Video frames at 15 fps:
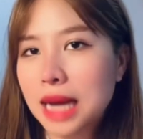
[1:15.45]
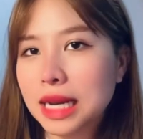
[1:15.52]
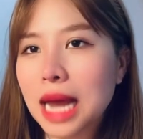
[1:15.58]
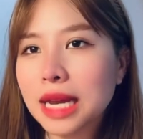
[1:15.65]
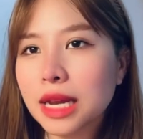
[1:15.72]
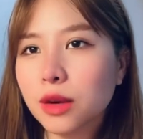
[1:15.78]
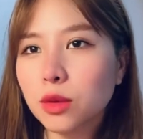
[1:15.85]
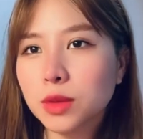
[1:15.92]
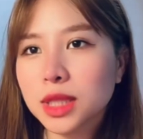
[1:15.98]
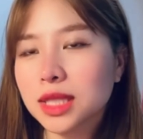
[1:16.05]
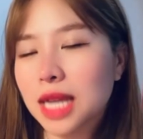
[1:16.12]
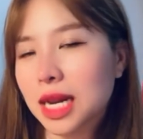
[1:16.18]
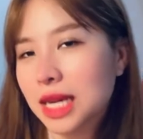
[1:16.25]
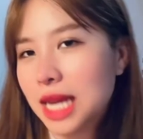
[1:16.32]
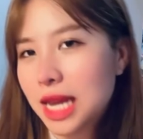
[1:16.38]
ถ้ายังรู้สึก
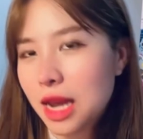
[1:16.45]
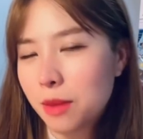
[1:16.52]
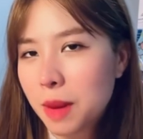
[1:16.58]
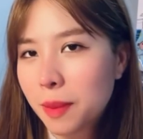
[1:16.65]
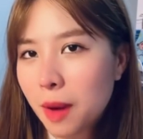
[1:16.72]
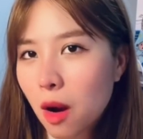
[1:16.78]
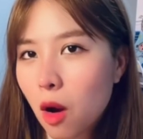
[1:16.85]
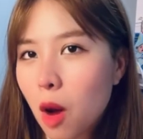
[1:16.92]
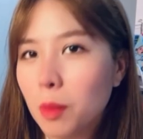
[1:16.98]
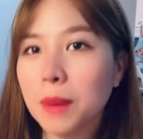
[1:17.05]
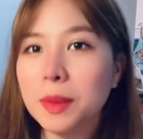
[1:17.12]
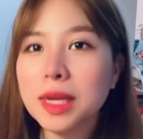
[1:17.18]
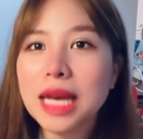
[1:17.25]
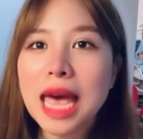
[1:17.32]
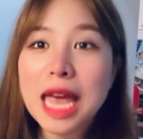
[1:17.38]
ลังเลยังไม่พร้อมอย่า
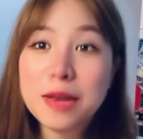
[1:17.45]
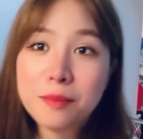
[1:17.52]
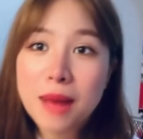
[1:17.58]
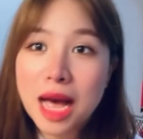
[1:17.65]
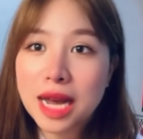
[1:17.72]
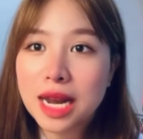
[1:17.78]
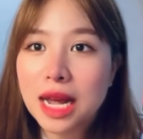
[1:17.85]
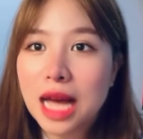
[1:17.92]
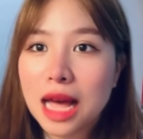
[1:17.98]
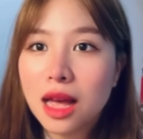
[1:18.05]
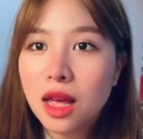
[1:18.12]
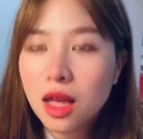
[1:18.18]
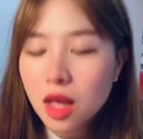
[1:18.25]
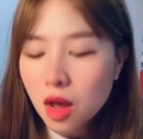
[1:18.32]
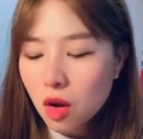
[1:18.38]
เพิ่งแอดมานะคะ
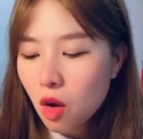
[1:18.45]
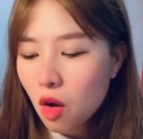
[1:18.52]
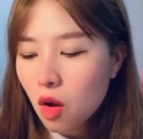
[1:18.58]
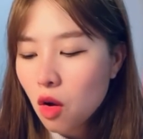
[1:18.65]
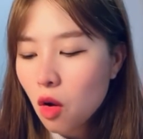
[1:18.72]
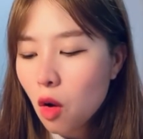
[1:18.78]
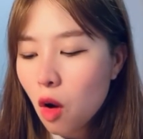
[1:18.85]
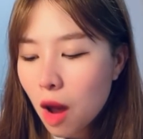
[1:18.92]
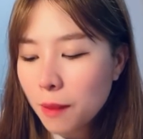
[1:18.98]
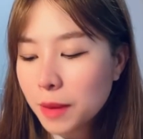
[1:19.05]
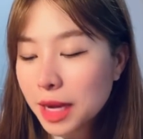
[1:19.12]
ขอขอ